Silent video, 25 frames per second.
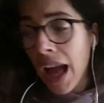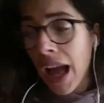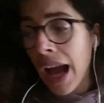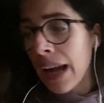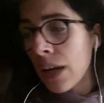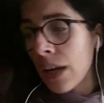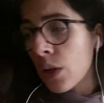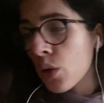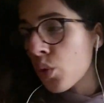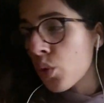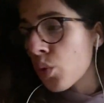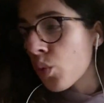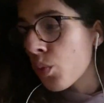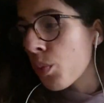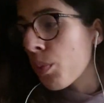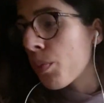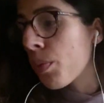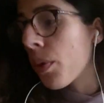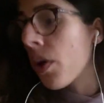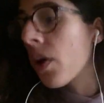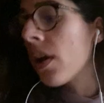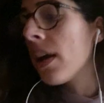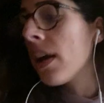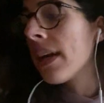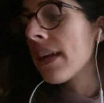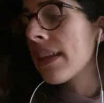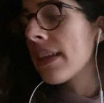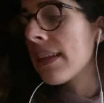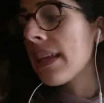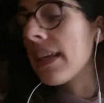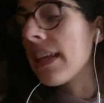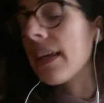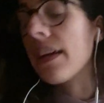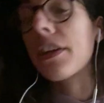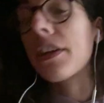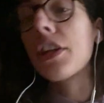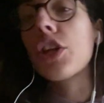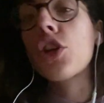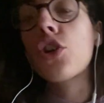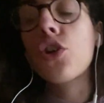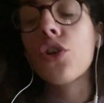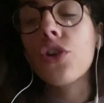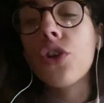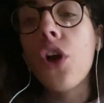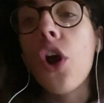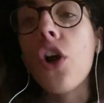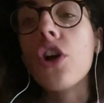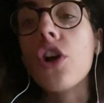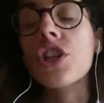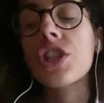al gruppo di
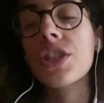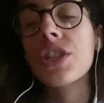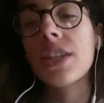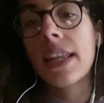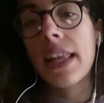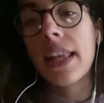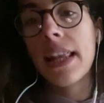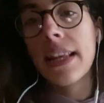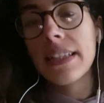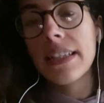riconoscere,